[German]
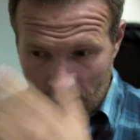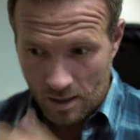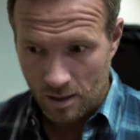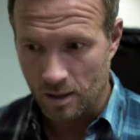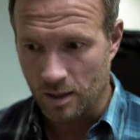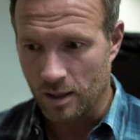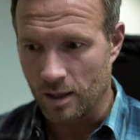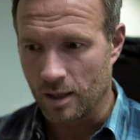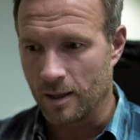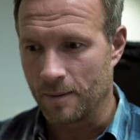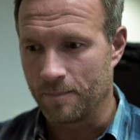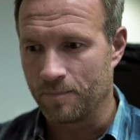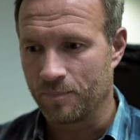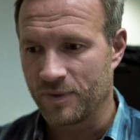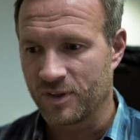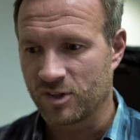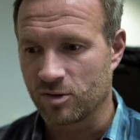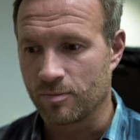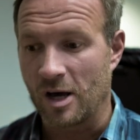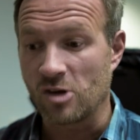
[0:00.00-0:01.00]

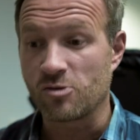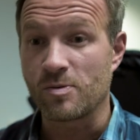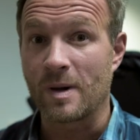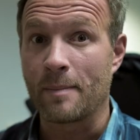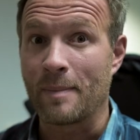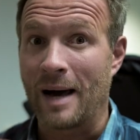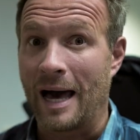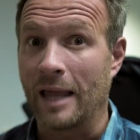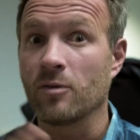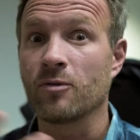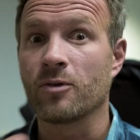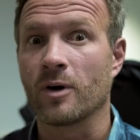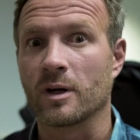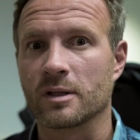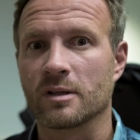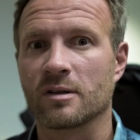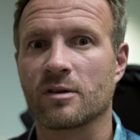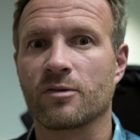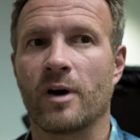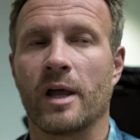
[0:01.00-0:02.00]
Ähm, zum Beispiel am Anfang
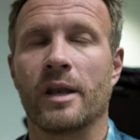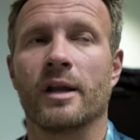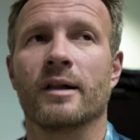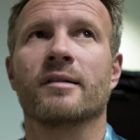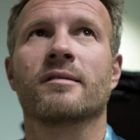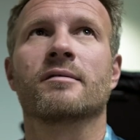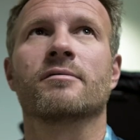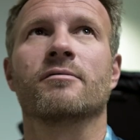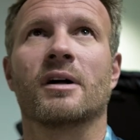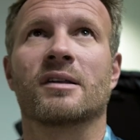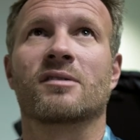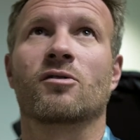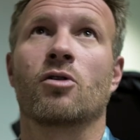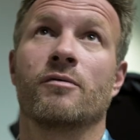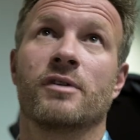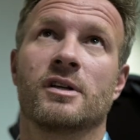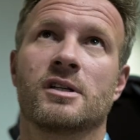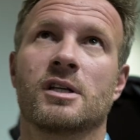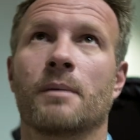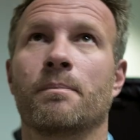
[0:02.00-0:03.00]
des Funnels. Was
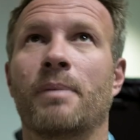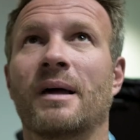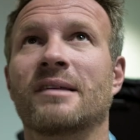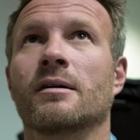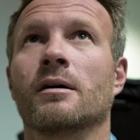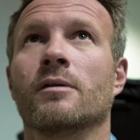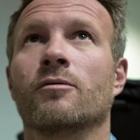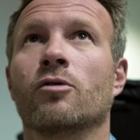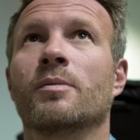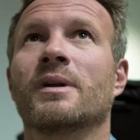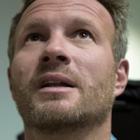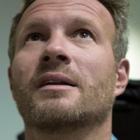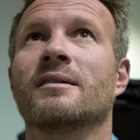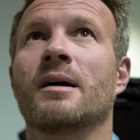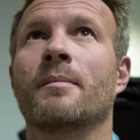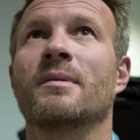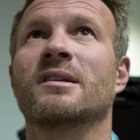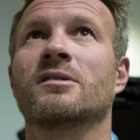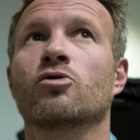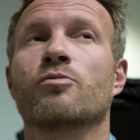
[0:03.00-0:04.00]
konvertiert besser? Womit
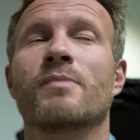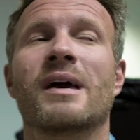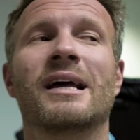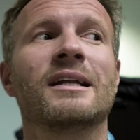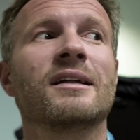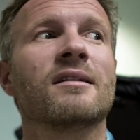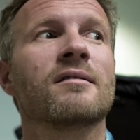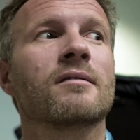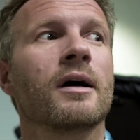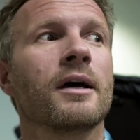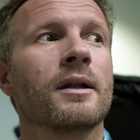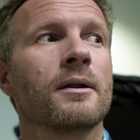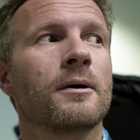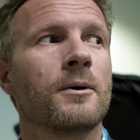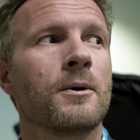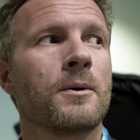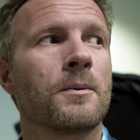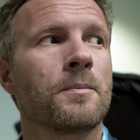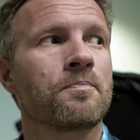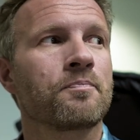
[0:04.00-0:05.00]
sammelst du mehr Leads ein?
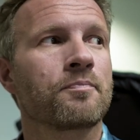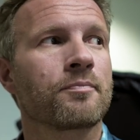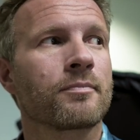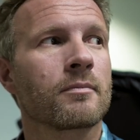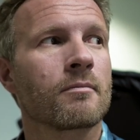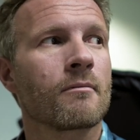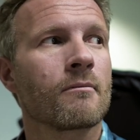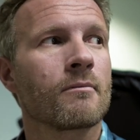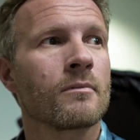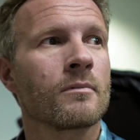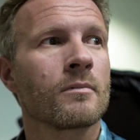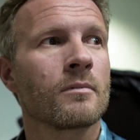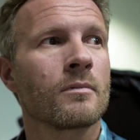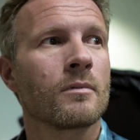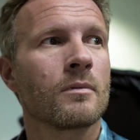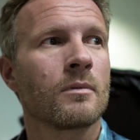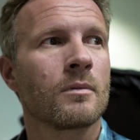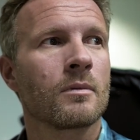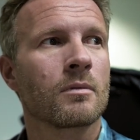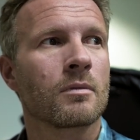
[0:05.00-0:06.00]

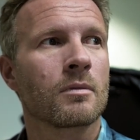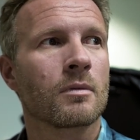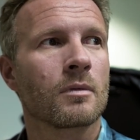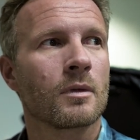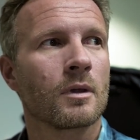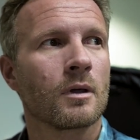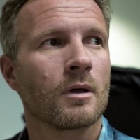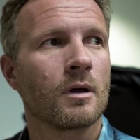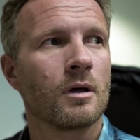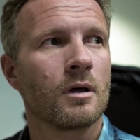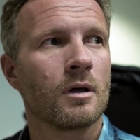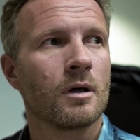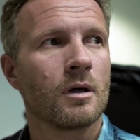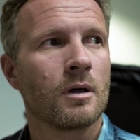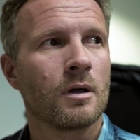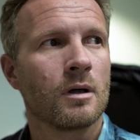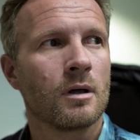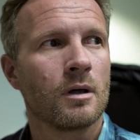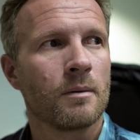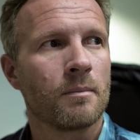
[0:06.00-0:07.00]
Mmh,
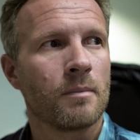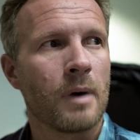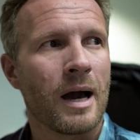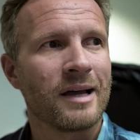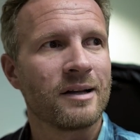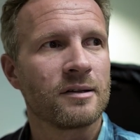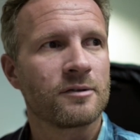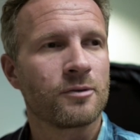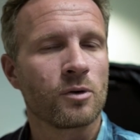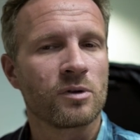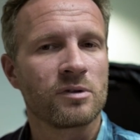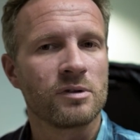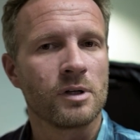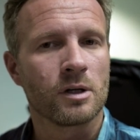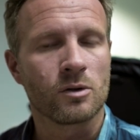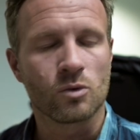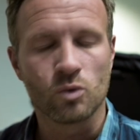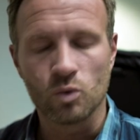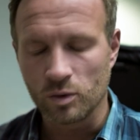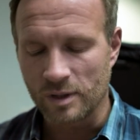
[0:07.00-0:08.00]
beides
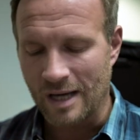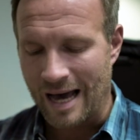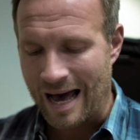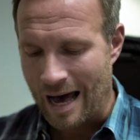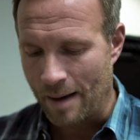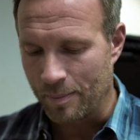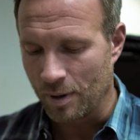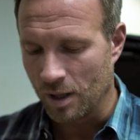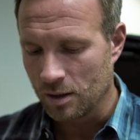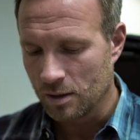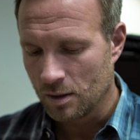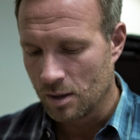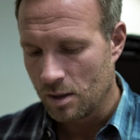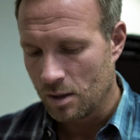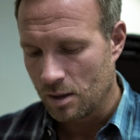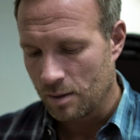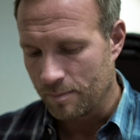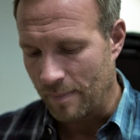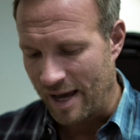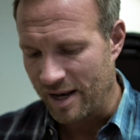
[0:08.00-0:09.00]
funktioniert gut, aber
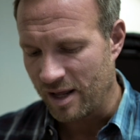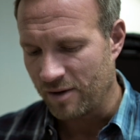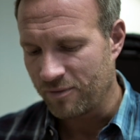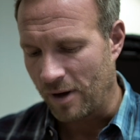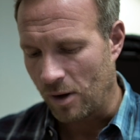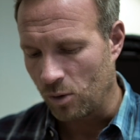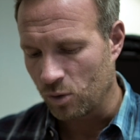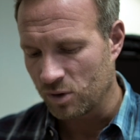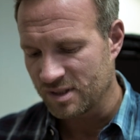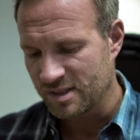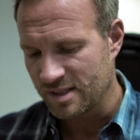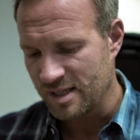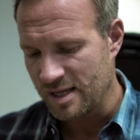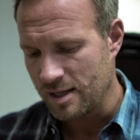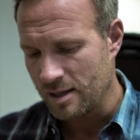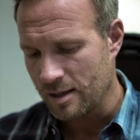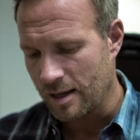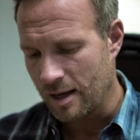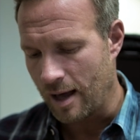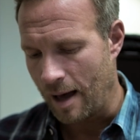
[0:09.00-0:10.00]
meine Erfahrung ist
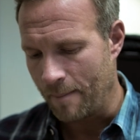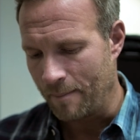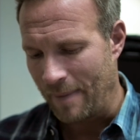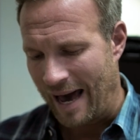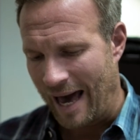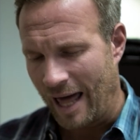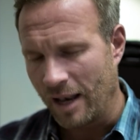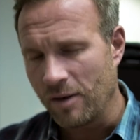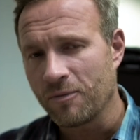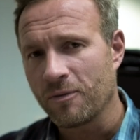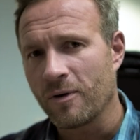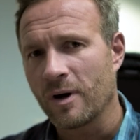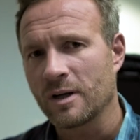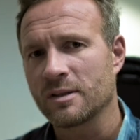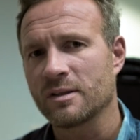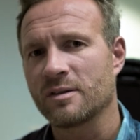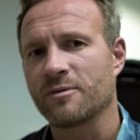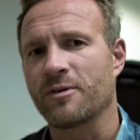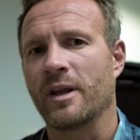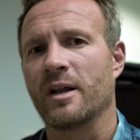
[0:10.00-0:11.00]
die, am Anfang
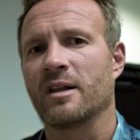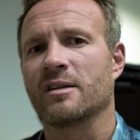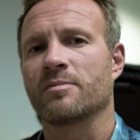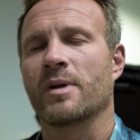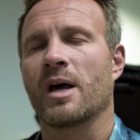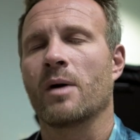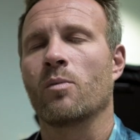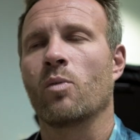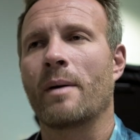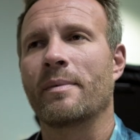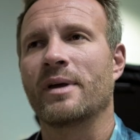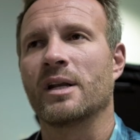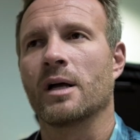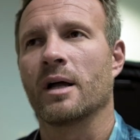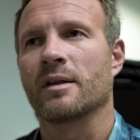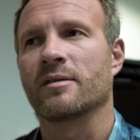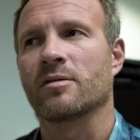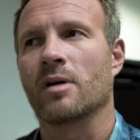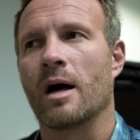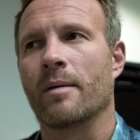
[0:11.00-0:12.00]
des Funnels mit einem
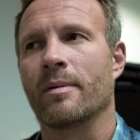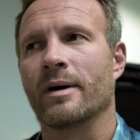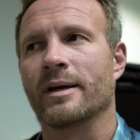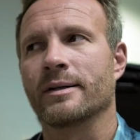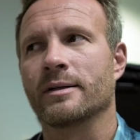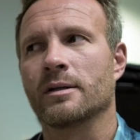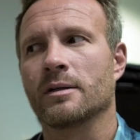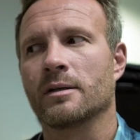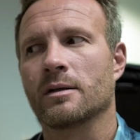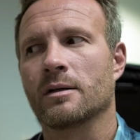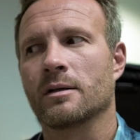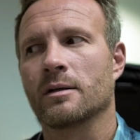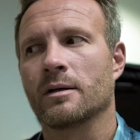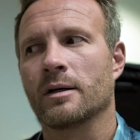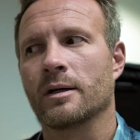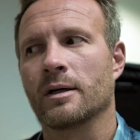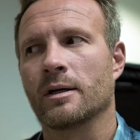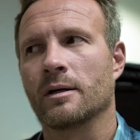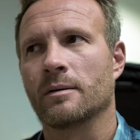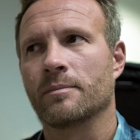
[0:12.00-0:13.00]
Webinar zu arbeiten,
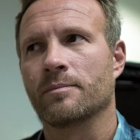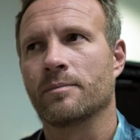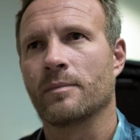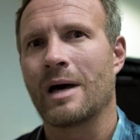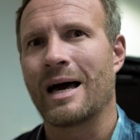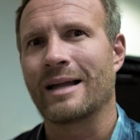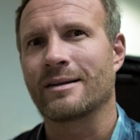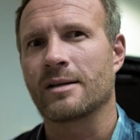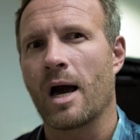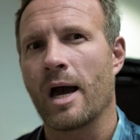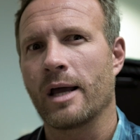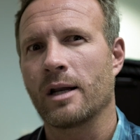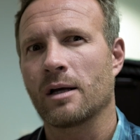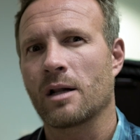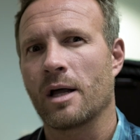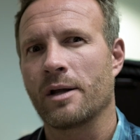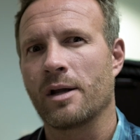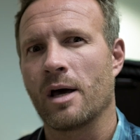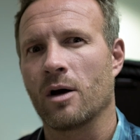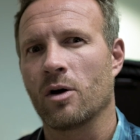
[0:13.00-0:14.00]
ähm, hat eine
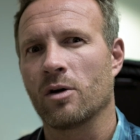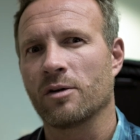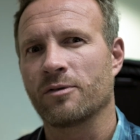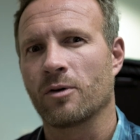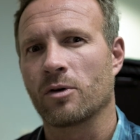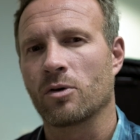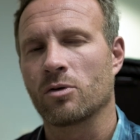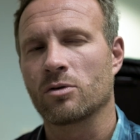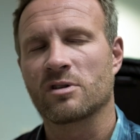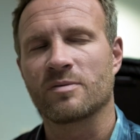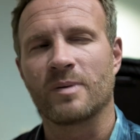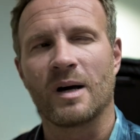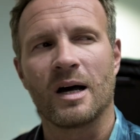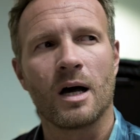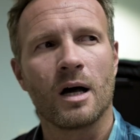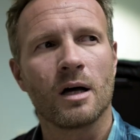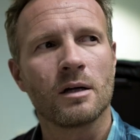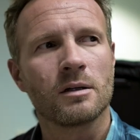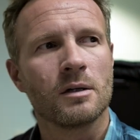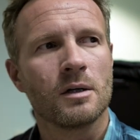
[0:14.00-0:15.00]
kleine Herausforderung. Und
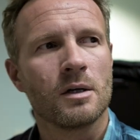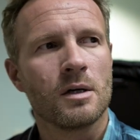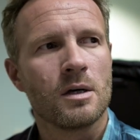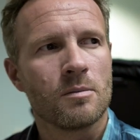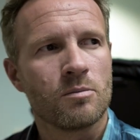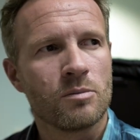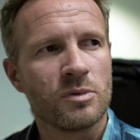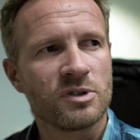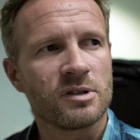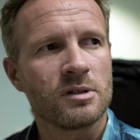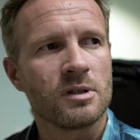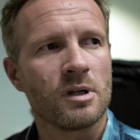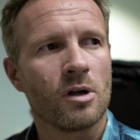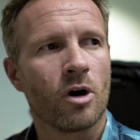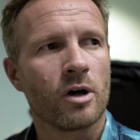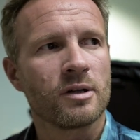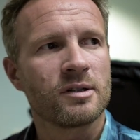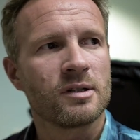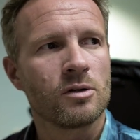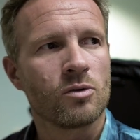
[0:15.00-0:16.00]
zwar müssen die
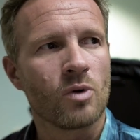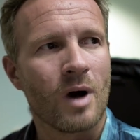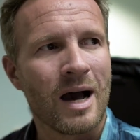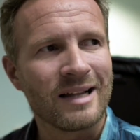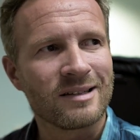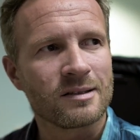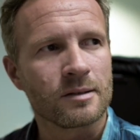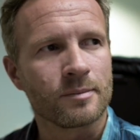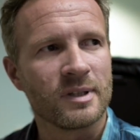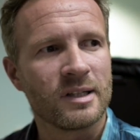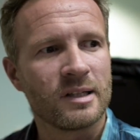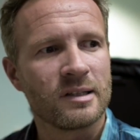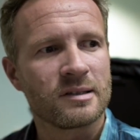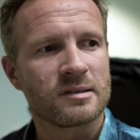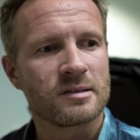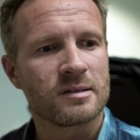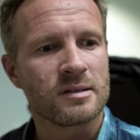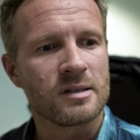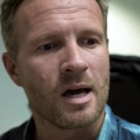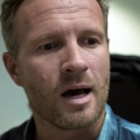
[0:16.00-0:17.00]
Leute, die du
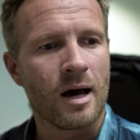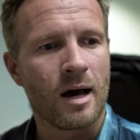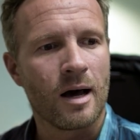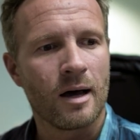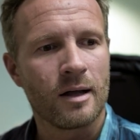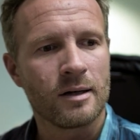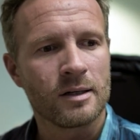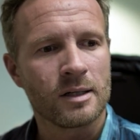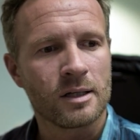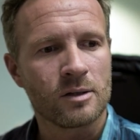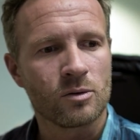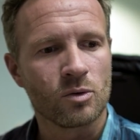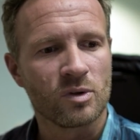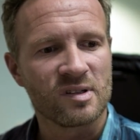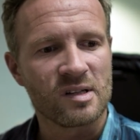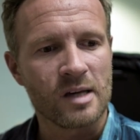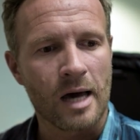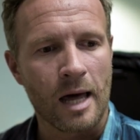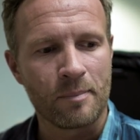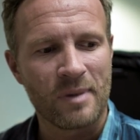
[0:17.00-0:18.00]
einsammelst, ja nicht nur
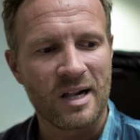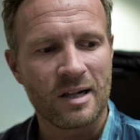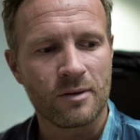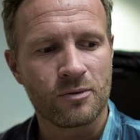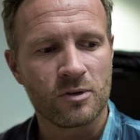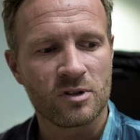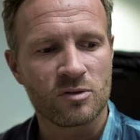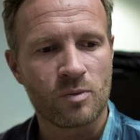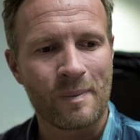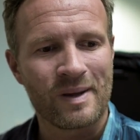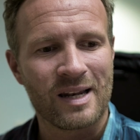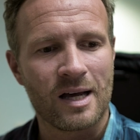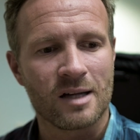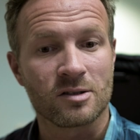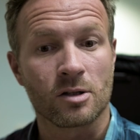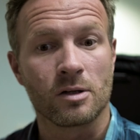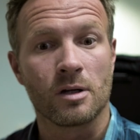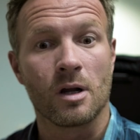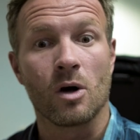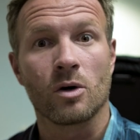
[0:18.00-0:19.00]
sich anmelden fürs Webinar,
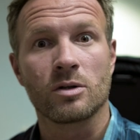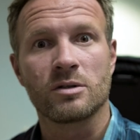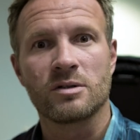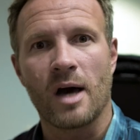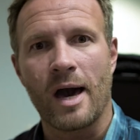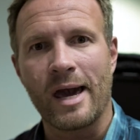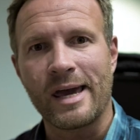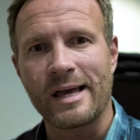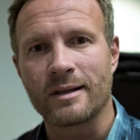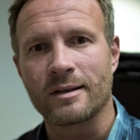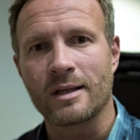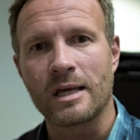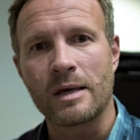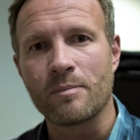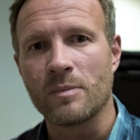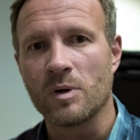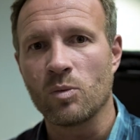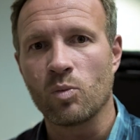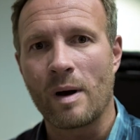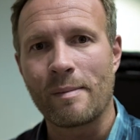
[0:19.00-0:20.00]
sondern auch
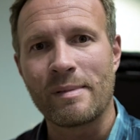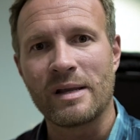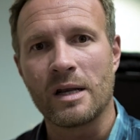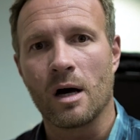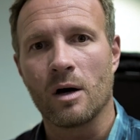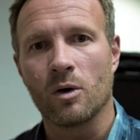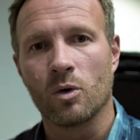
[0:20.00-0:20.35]
teilnehmen im Webinar.